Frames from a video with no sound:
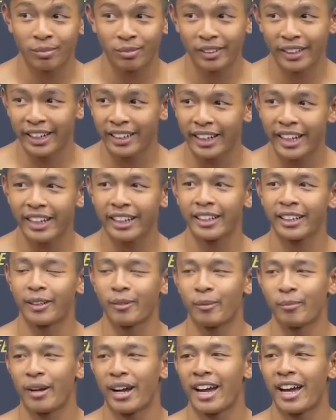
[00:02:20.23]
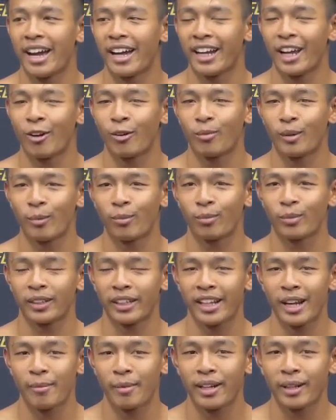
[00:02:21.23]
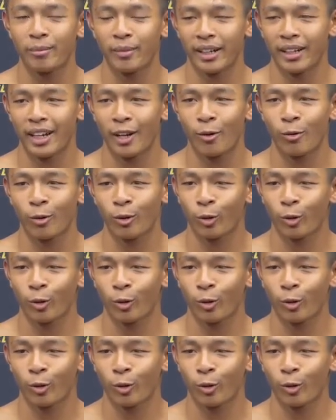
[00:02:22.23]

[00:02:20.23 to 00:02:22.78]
เล็ก ๆมาหาเราแบบที่ทำให้เหมือนเรา